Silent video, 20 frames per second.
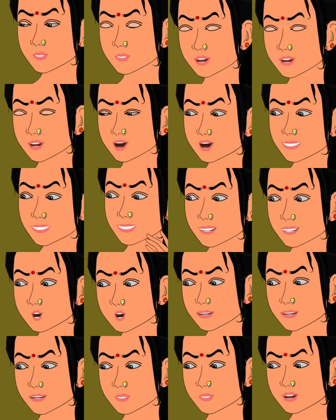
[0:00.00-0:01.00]
अब तेरे
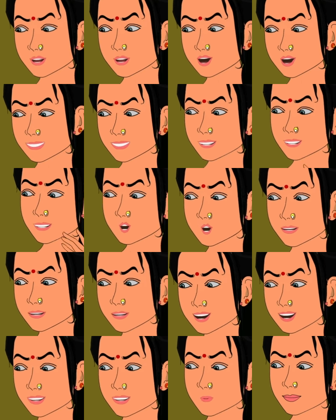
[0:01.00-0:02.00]
लिए मेरे घर में कोई
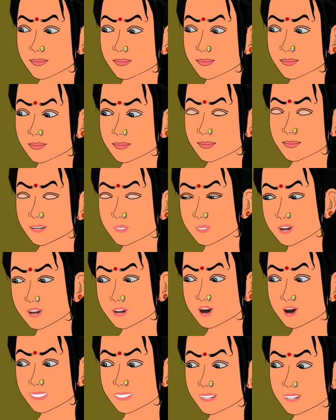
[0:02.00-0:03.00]
जगह नहीं है
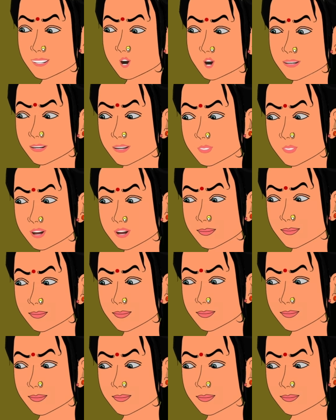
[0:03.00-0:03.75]
तूने मेरा यकीन तोड़ा